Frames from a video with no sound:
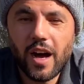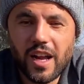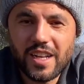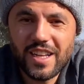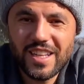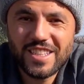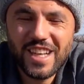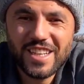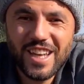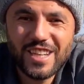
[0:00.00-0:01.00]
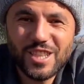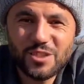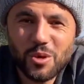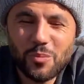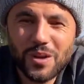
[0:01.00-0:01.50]
Arkadaşlar Gelecek
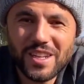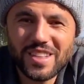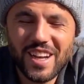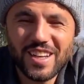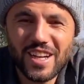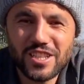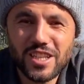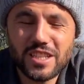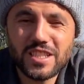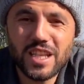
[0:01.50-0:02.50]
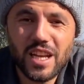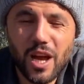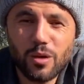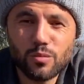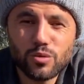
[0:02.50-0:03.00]
Toprak'ta kanalından
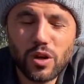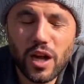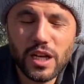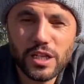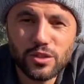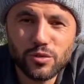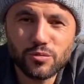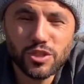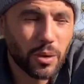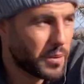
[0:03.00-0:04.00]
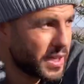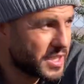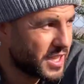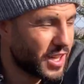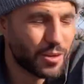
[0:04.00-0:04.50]
selamun aleyküm. Şapkayı
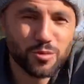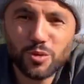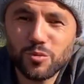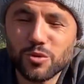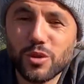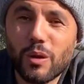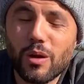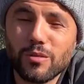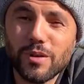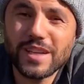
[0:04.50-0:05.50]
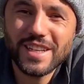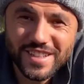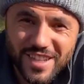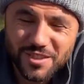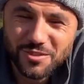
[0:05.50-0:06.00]
çıkaramıyorum kusura bakmayın. Yeni
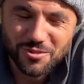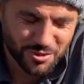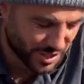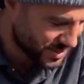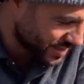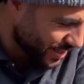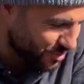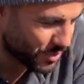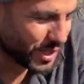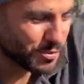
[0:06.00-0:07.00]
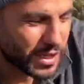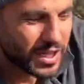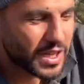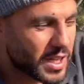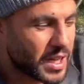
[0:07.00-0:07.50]
tıraş olduk hastalanmayalım.
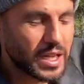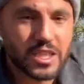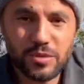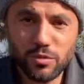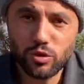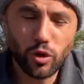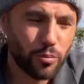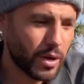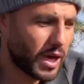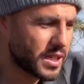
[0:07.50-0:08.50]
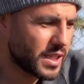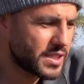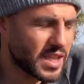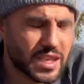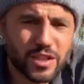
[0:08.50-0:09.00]
Şimdi
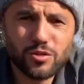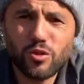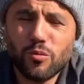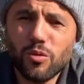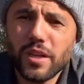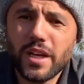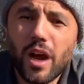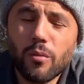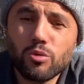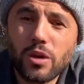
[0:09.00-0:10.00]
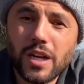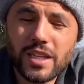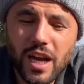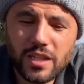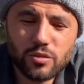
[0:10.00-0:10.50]
sonbahardayız. Artık son böyle yağmurlar
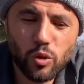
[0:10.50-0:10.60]
yağdı.